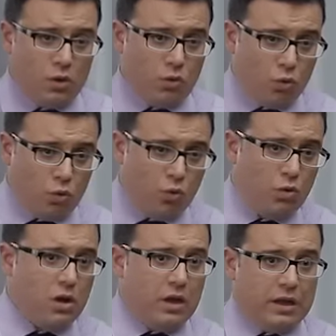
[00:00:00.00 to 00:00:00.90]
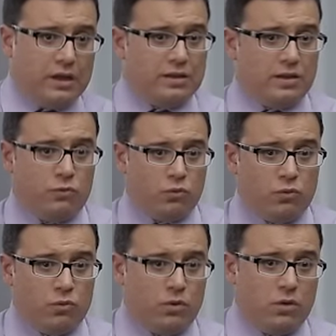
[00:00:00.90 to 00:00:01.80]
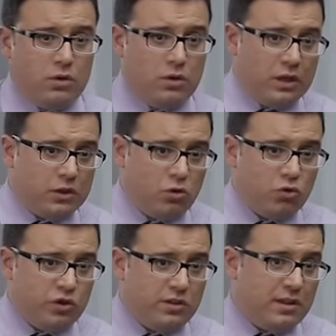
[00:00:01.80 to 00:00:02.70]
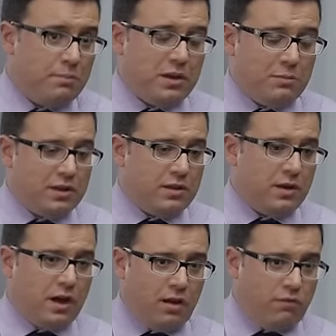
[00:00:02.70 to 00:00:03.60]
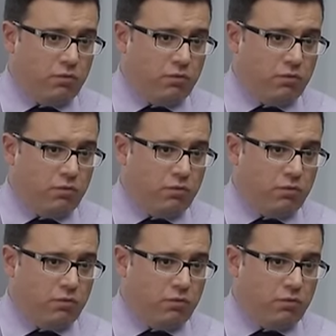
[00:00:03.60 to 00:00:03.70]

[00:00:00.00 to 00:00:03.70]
locaux et intervenants euh, étrangers, ce qui permettait à la